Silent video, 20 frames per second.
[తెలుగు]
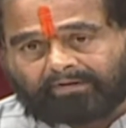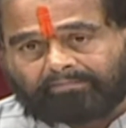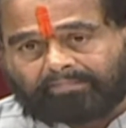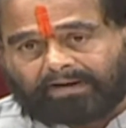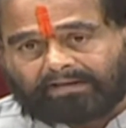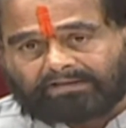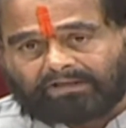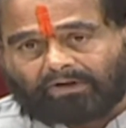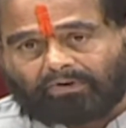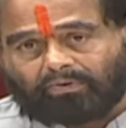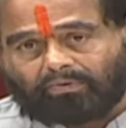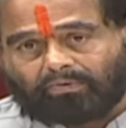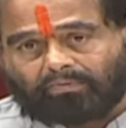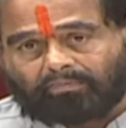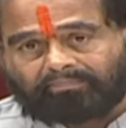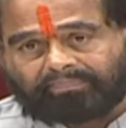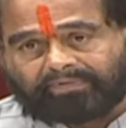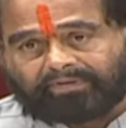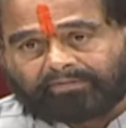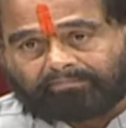ప్రజలు
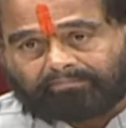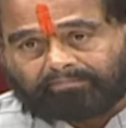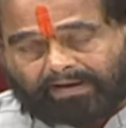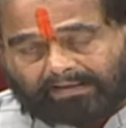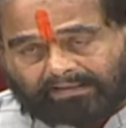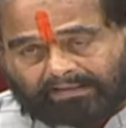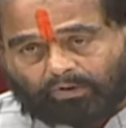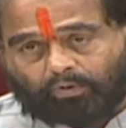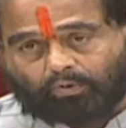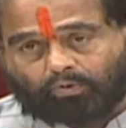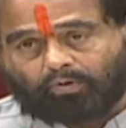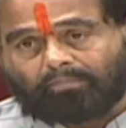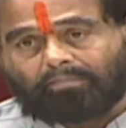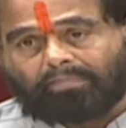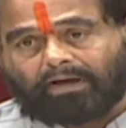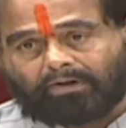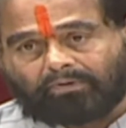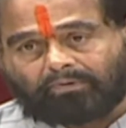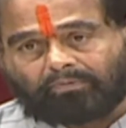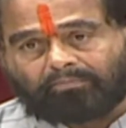పేద
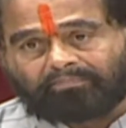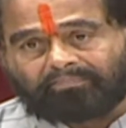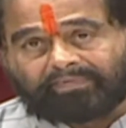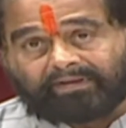కుటుంబాలు